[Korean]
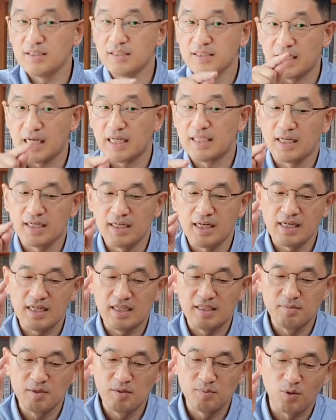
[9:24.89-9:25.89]
그 재단의
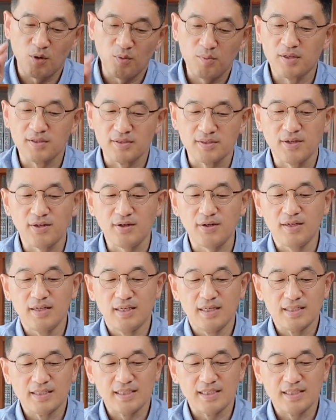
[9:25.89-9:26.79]
이름을 보면서